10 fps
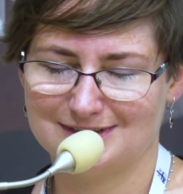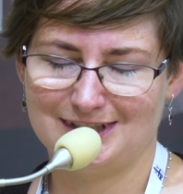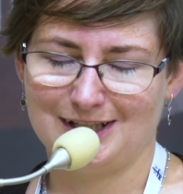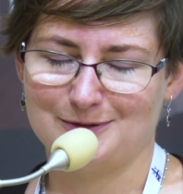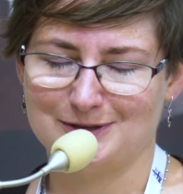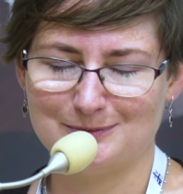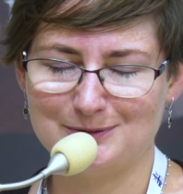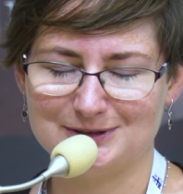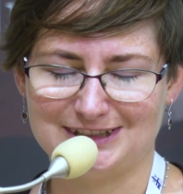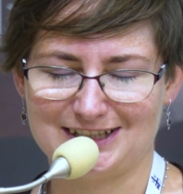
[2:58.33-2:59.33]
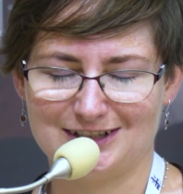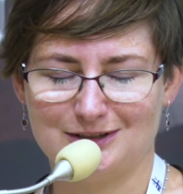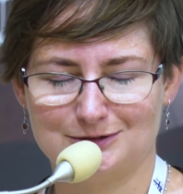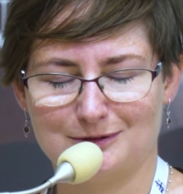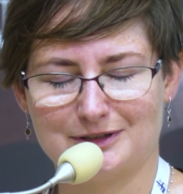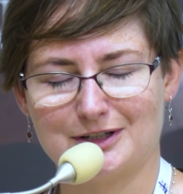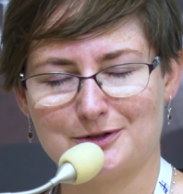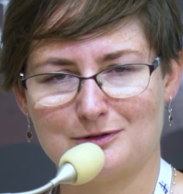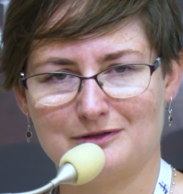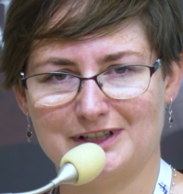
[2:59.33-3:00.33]
jejku, nie było takiego drugiego
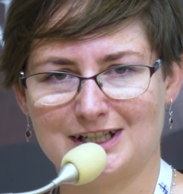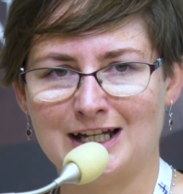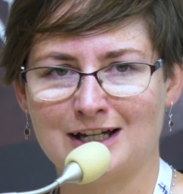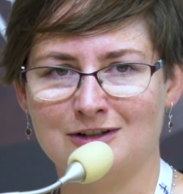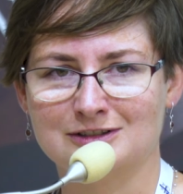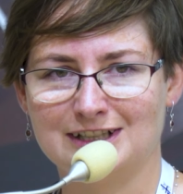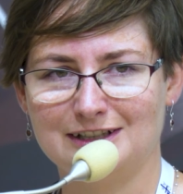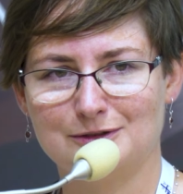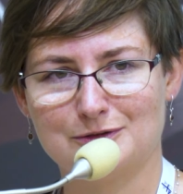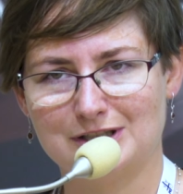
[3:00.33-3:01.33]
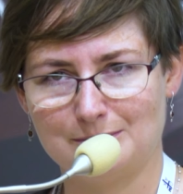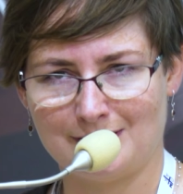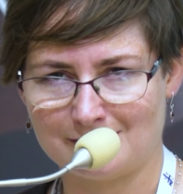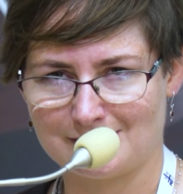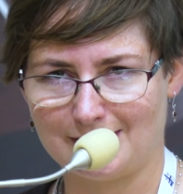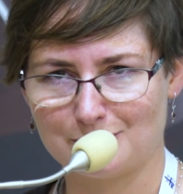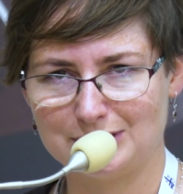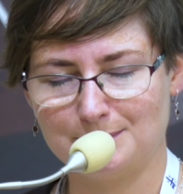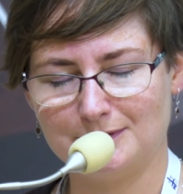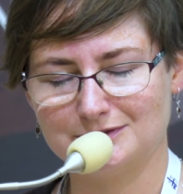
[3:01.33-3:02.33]
człowieka jak ona i już nie będzie, a już
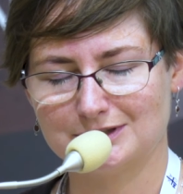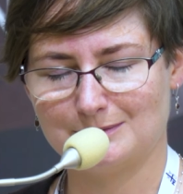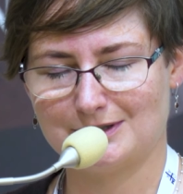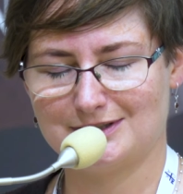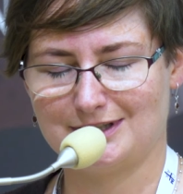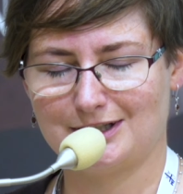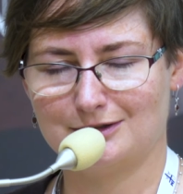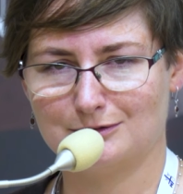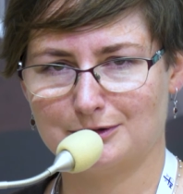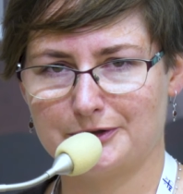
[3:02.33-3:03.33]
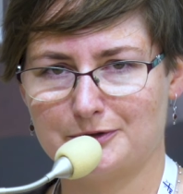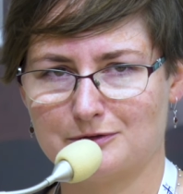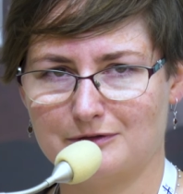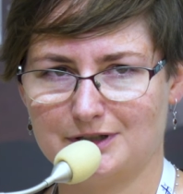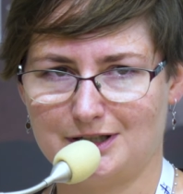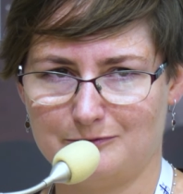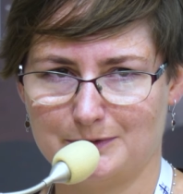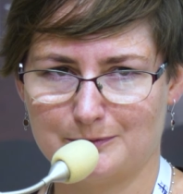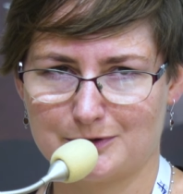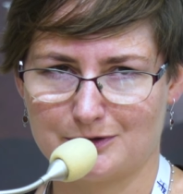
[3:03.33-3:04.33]
na pewno nie będzie takiego drugiego człowieka w moim